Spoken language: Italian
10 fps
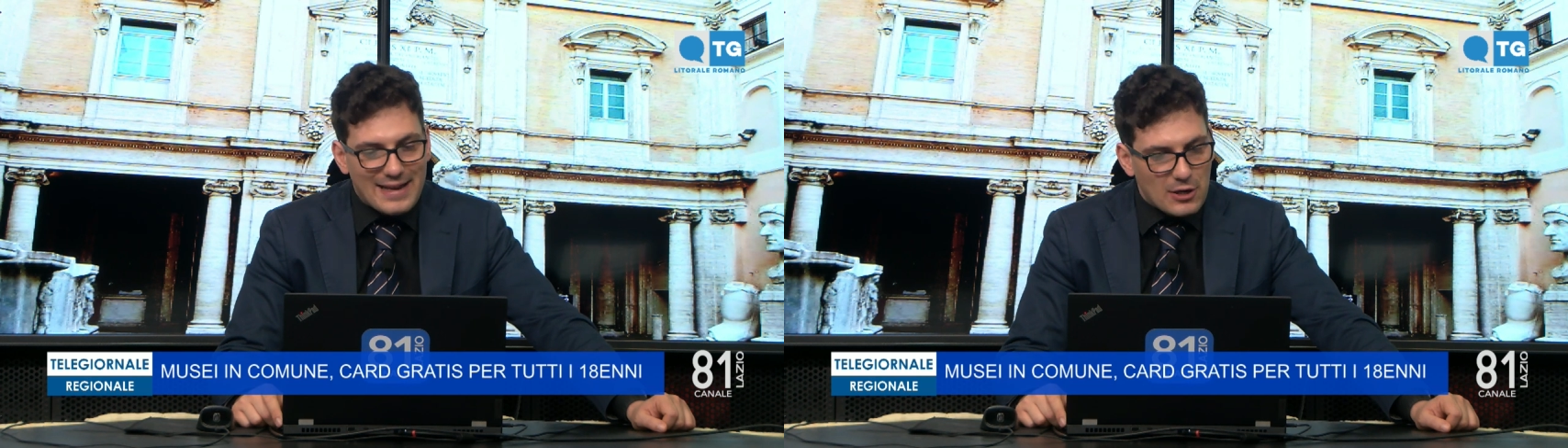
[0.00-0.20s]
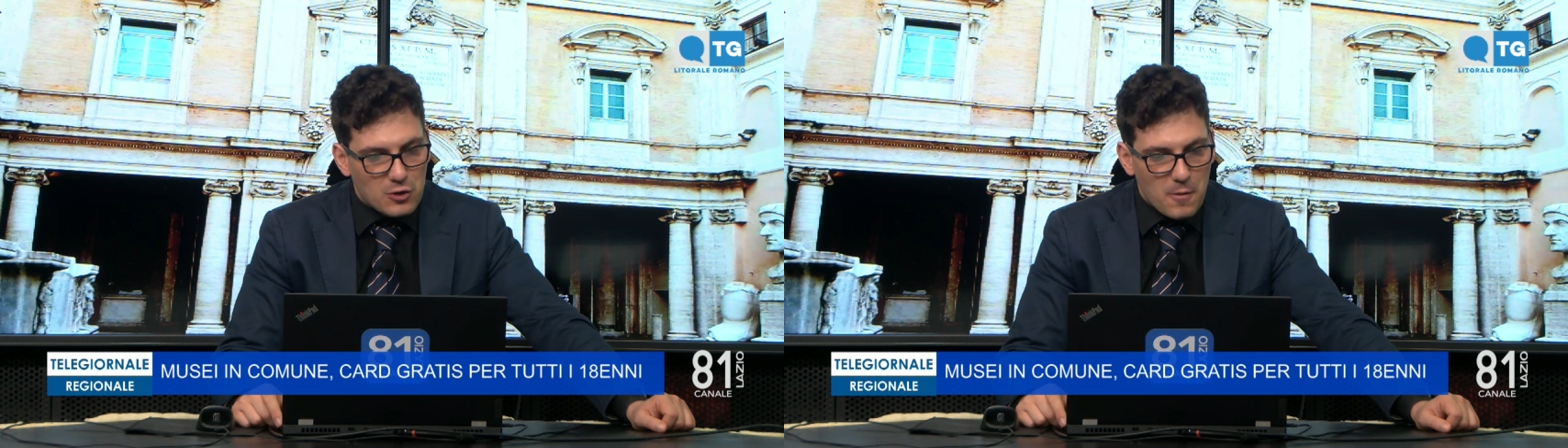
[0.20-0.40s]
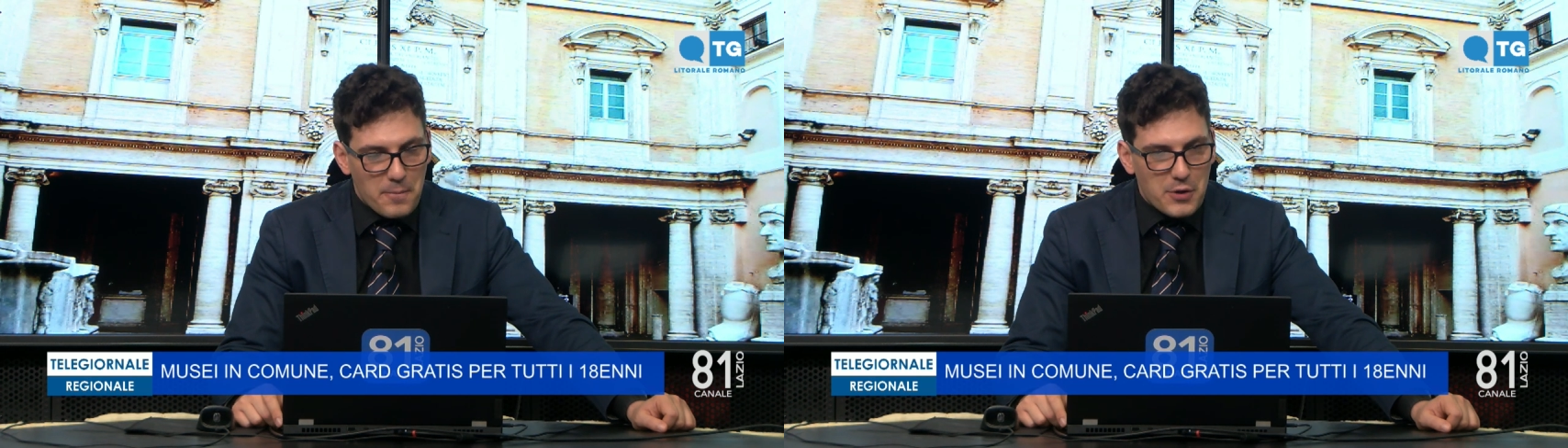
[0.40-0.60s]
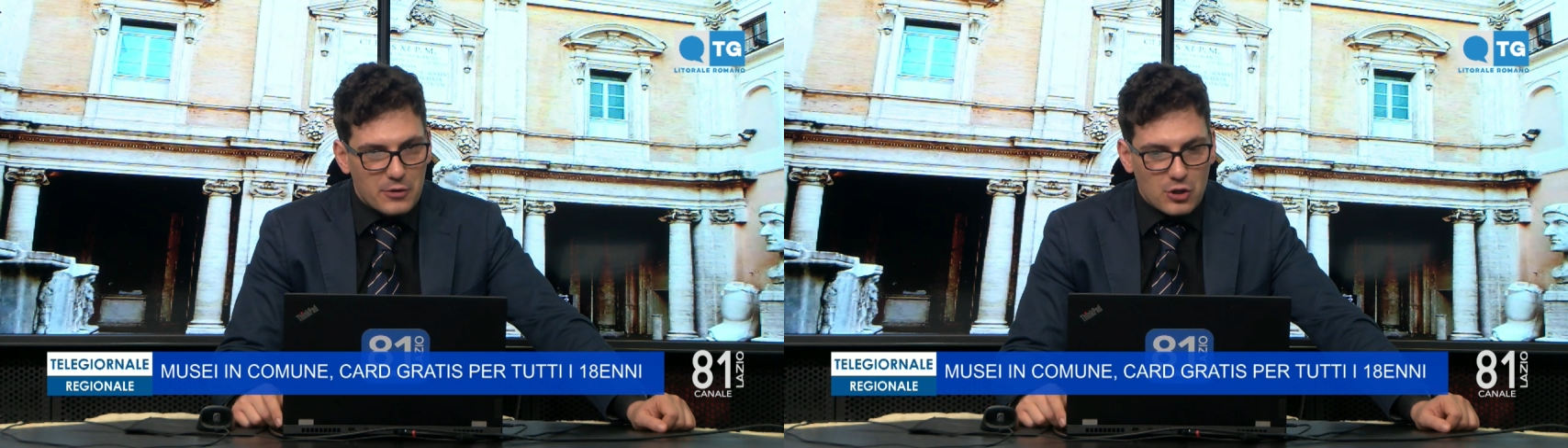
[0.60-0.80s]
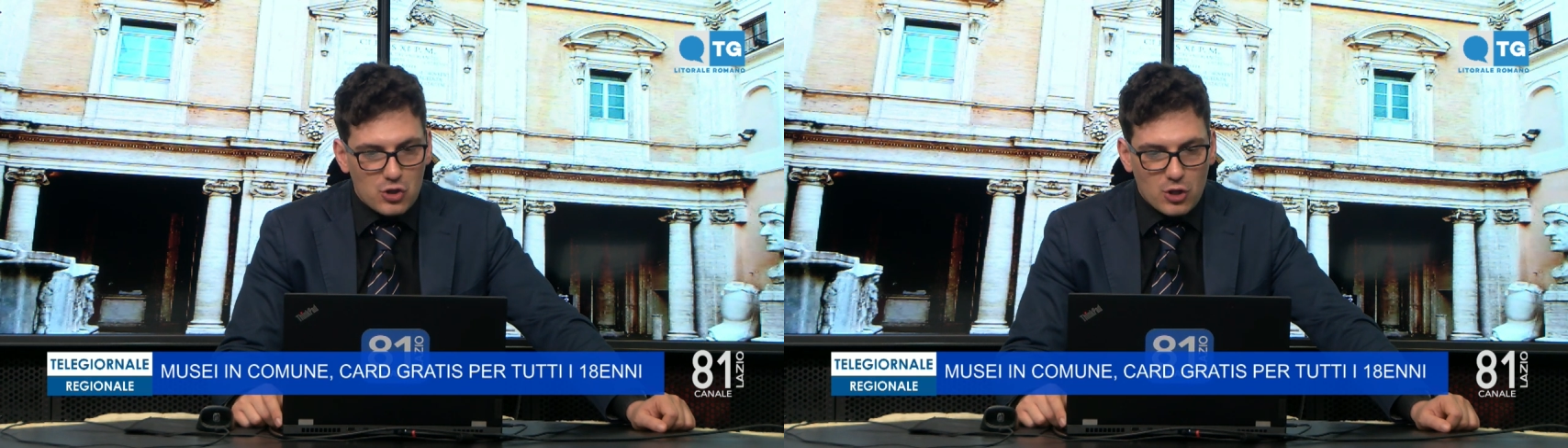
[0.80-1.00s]
e che
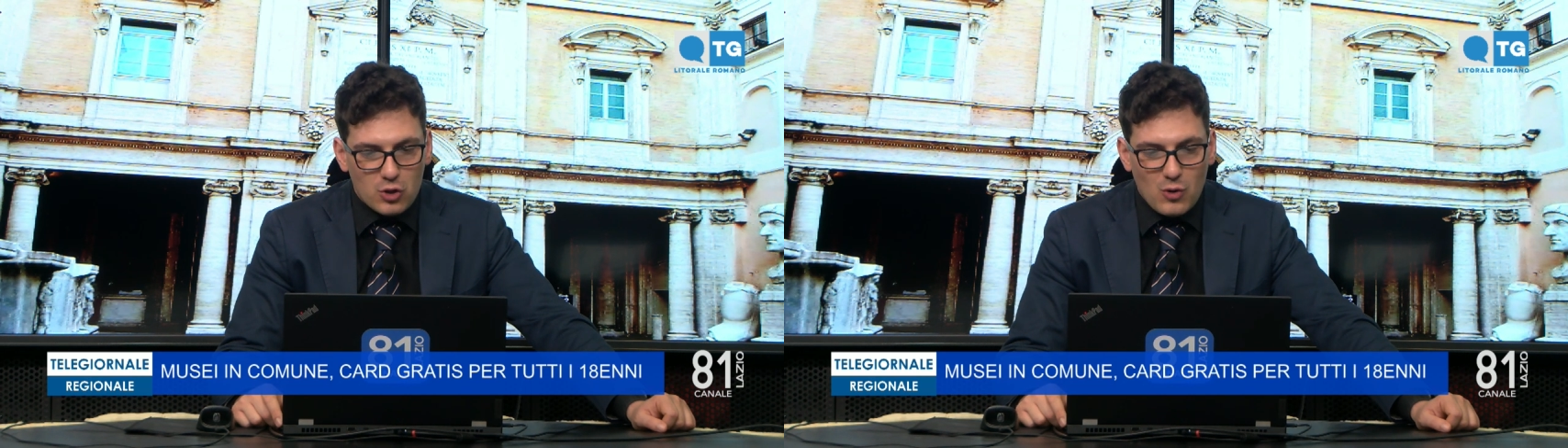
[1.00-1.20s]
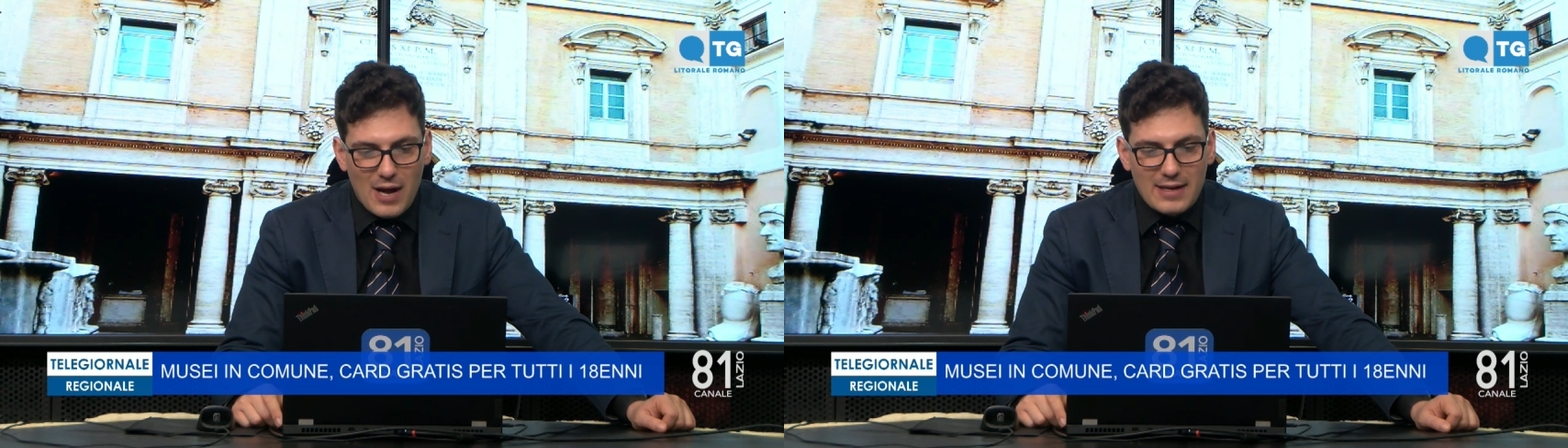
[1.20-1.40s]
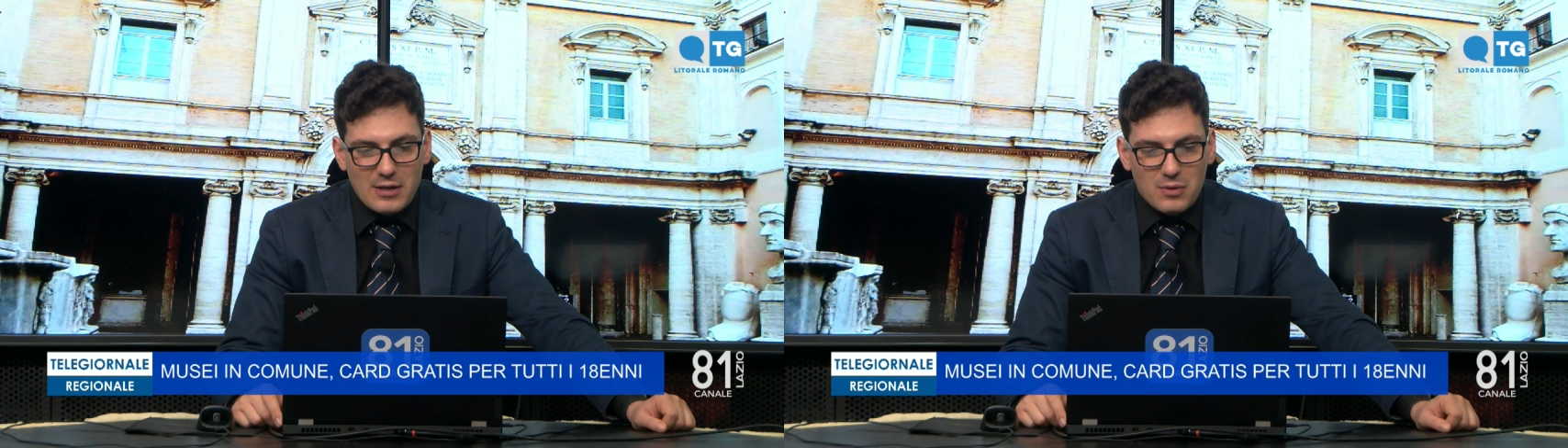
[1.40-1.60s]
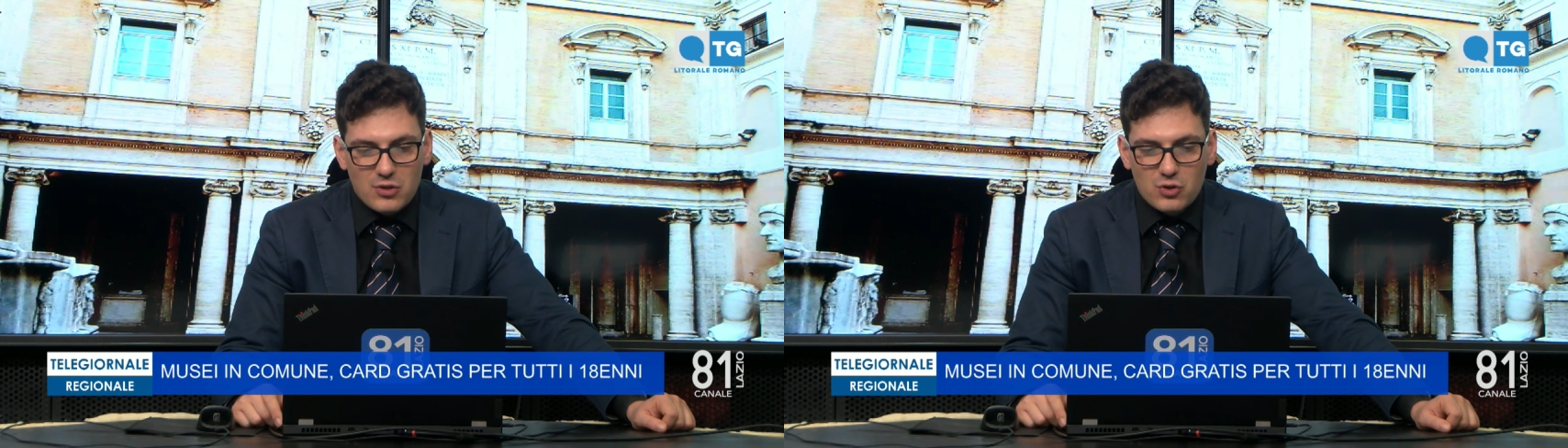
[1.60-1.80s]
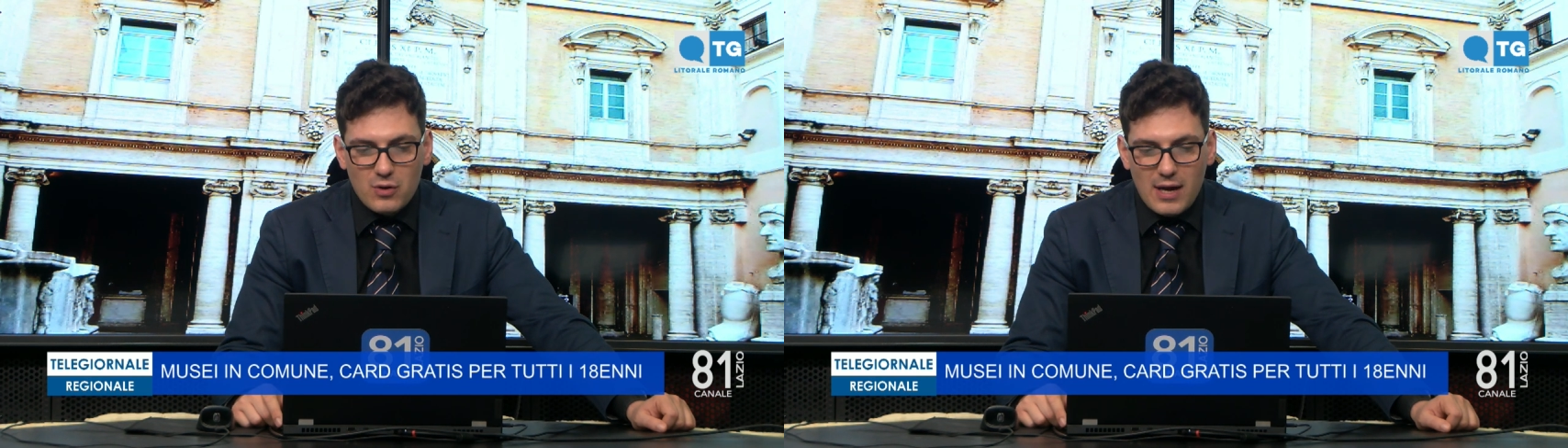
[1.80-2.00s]
compiono 18 anni
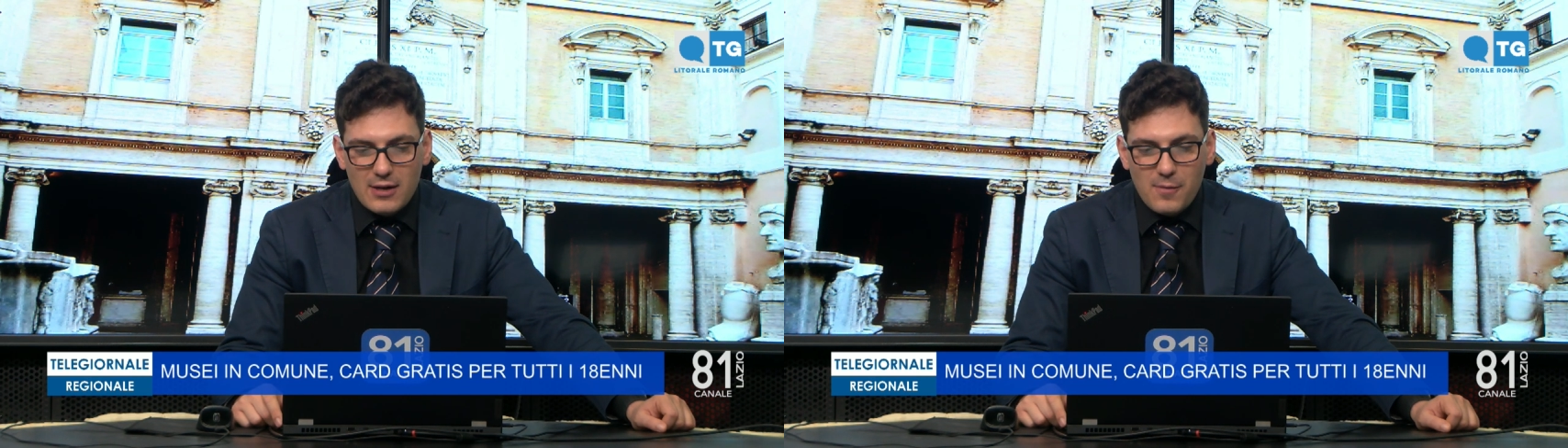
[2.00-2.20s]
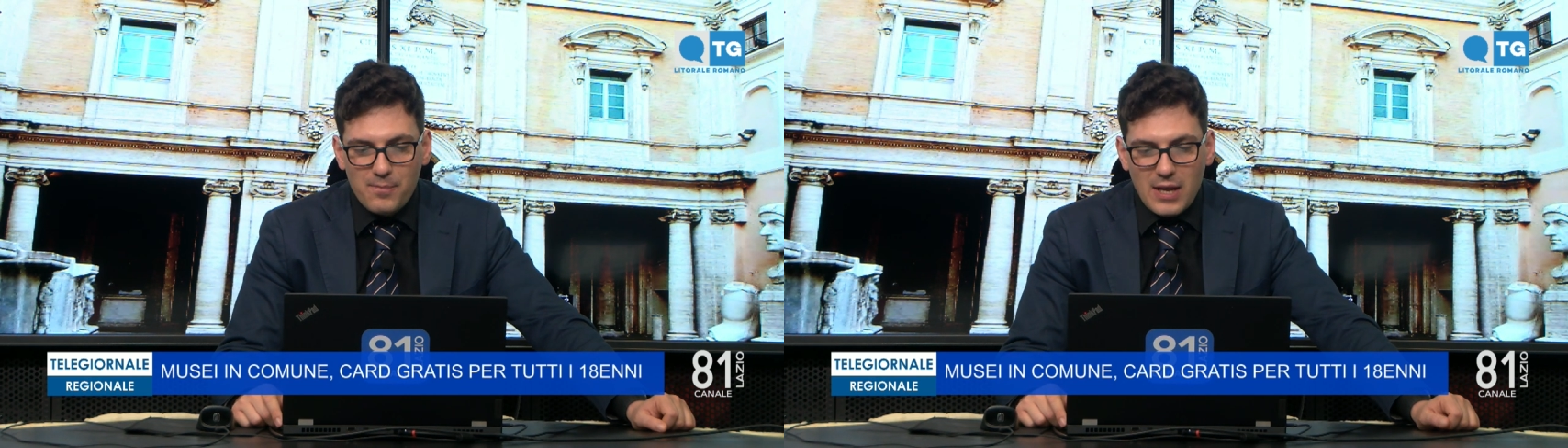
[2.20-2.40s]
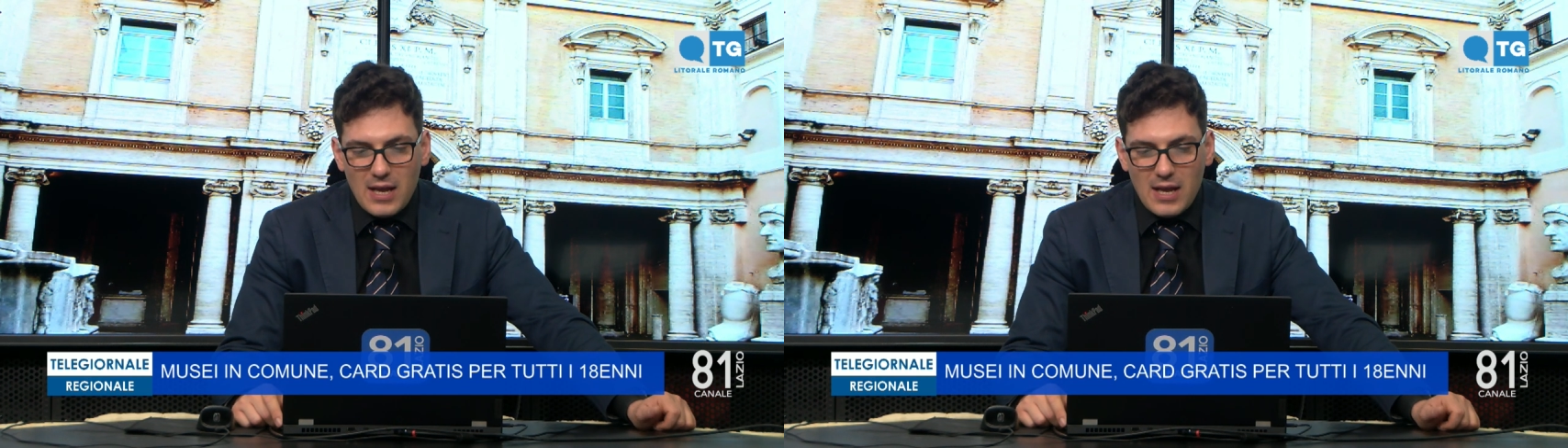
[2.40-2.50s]
questo anno